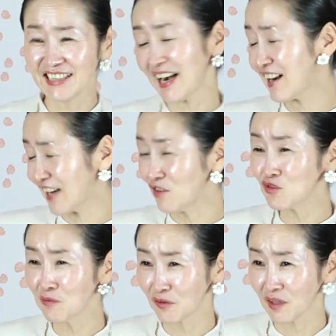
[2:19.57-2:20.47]
사랑을 안
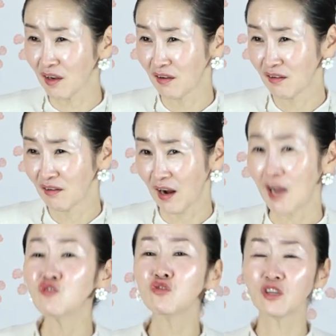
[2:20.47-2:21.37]
주면 어때요?
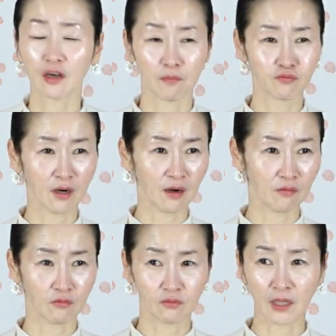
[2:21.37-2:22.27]
안 주니까
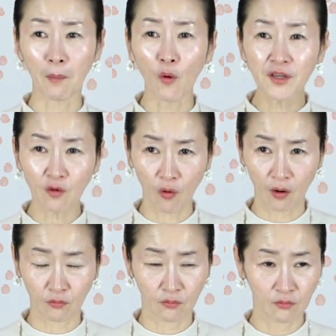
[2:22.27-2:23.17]
불안하고 나 버린 것
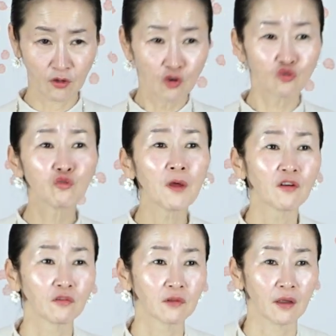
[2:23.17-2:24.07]
같고
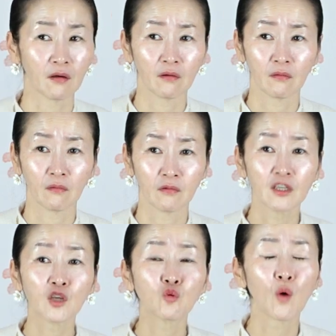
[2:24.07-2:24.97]
주면 어때요?
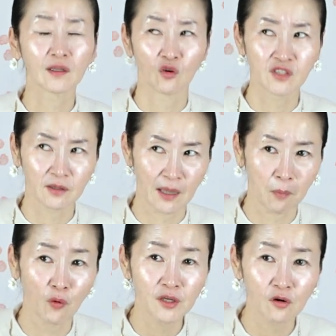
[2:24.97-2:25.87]
이렇게 좋아도 언제 나
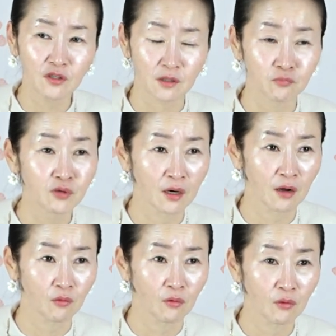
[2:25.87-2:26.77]
버릴 거지?
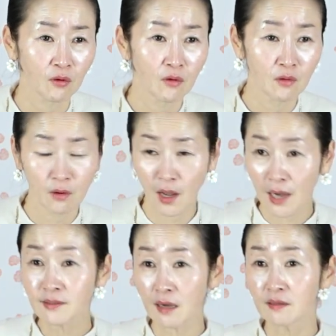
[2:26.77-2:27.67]
불안하고
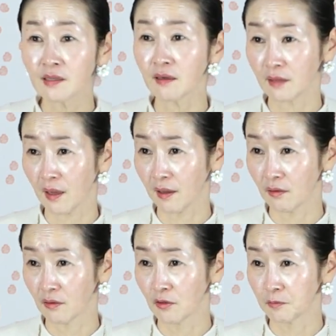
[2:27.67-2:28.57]
항상 그 상태예요
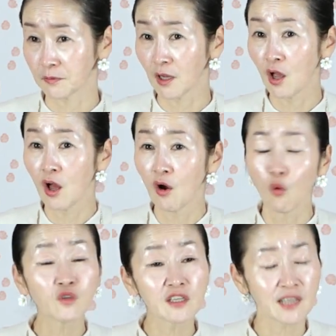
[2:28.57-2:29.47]
여러분
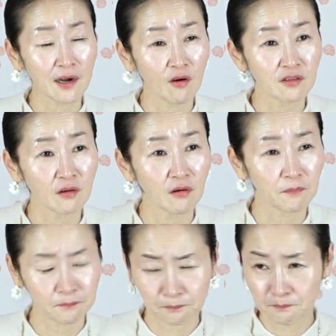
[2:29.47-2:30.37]
옷을 사러
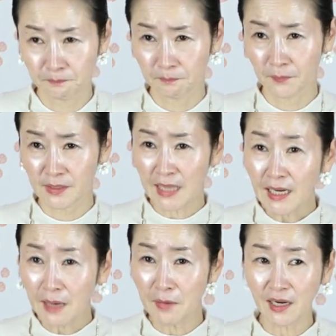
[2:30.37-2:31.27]
가서
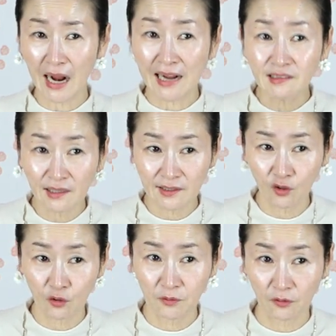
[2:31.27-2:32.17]
살까 말까 갈등할 때
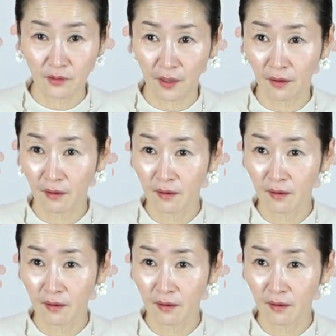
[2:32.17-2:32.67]
여러분 어때요?